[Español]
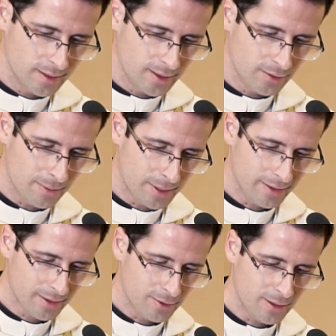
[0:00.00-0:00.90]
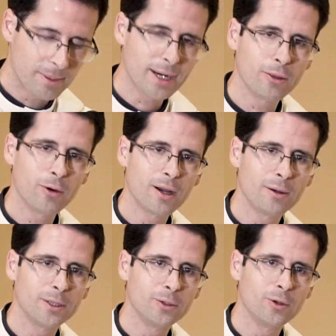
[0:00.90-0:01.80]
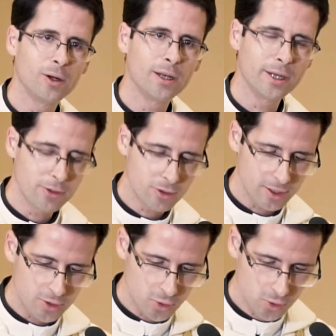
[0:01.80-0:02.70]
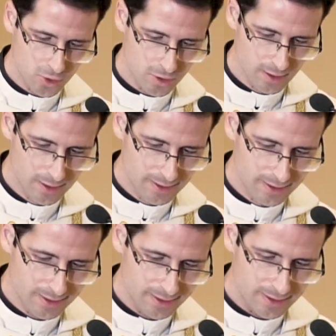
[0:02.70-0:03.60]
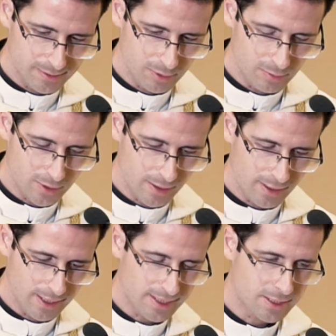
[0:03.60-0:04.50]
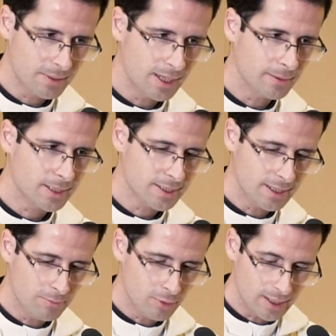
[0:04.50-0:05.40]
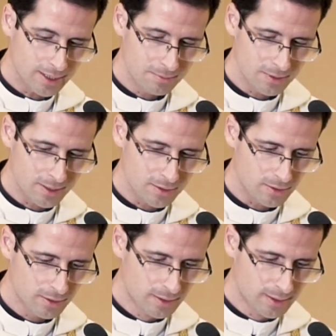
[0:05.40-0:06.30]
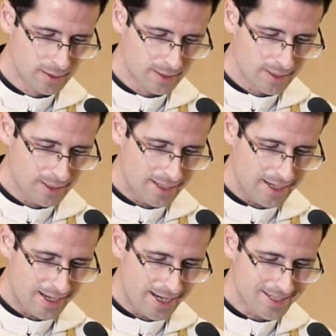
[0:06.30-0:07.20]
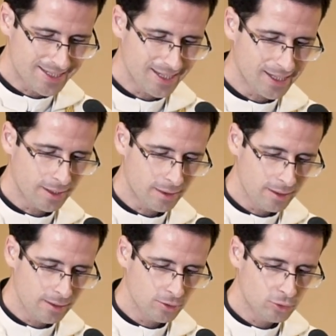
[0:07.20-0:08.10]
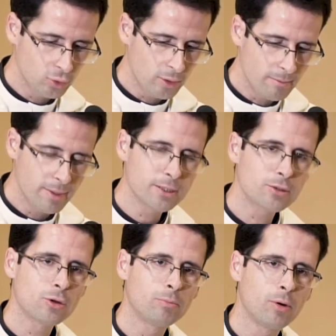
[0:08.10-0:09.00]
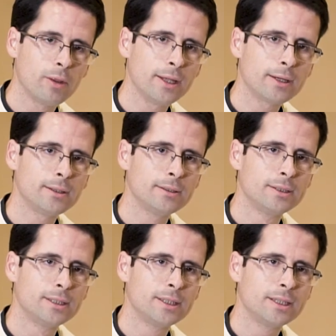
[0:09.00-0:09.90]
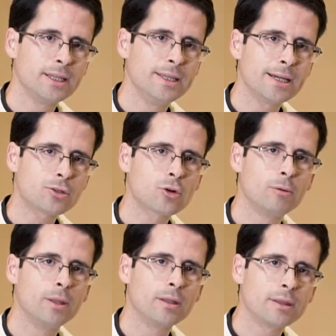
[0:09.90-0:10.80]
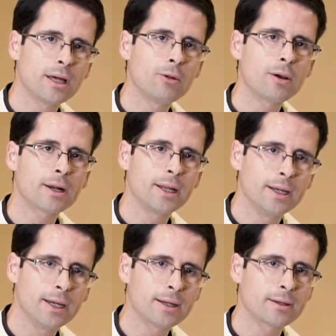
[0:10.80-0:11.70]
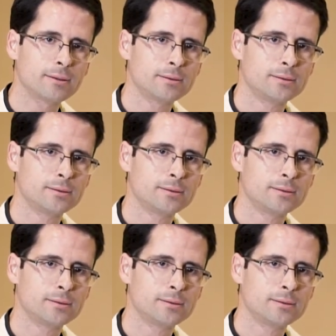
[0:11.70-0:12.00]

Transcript: Aunque parezca una paradoja viendo al niño Jesús, eh, podemos decir esas palabras del Apocalipsis, ¿no? Has ejercido tu inmenso poder y has comenzado a reinar